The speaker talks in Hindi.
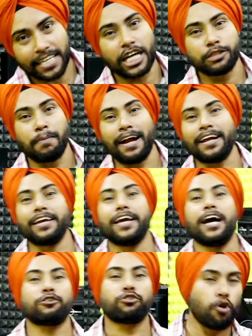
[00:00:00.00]
ऐसा एक्सपेक्ट
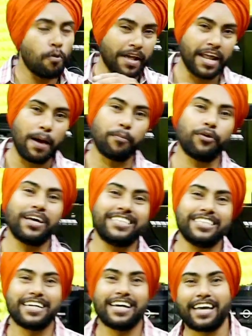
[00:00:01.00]
किया तो मैंने आपको ये
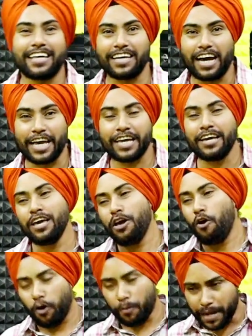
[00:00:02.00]
चीज़ करके दिखाई
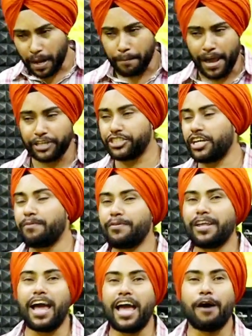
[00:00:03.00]
और मेरा पैशन
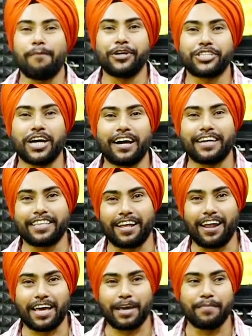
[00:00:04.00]
भी रहा है हमेशा की
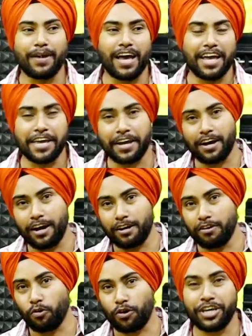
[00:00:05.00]
तरह कि मैं एक
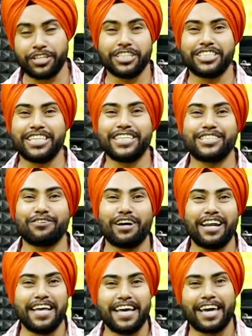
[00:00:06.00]
अनोखी सी चीज़ जो
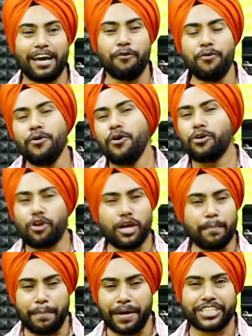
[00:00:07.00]
है लेके आऊं
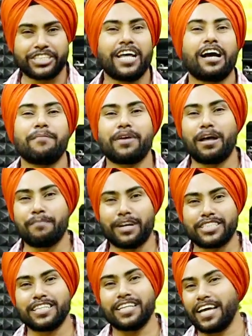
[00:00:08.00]
क्योंकि बेचने का मेरा
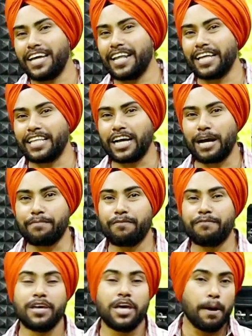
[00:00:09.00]
मकसद नहीं रहता
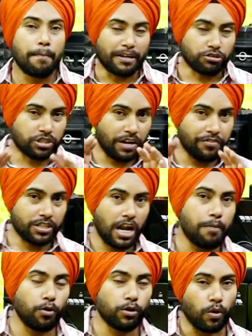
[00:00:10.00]
कभी भी मैं तो सिर्फ
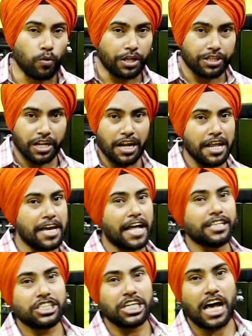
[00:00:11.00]
इतना बोलता हूँ कि दिल्ली
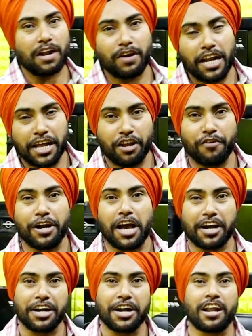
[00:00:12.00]
एनसीआर वाले
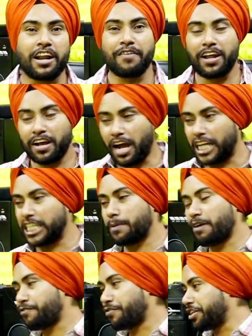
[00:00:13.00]
नोएडा ग्रेटर नोएडा
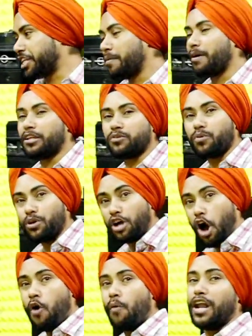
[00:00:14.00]
गाजियाबाद फरीदाबाद
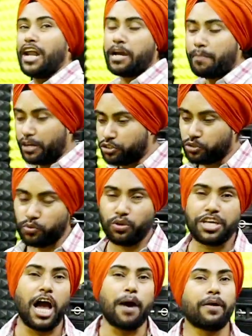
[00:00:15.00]
गुड़गांव वाले एक बार
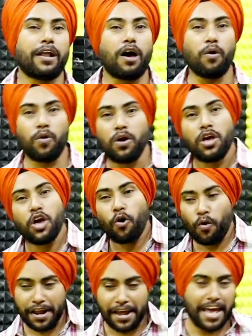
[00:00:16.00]
जरूर यहाँ पर आओ
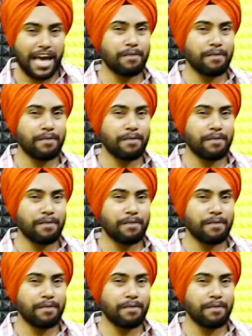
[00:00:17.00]
और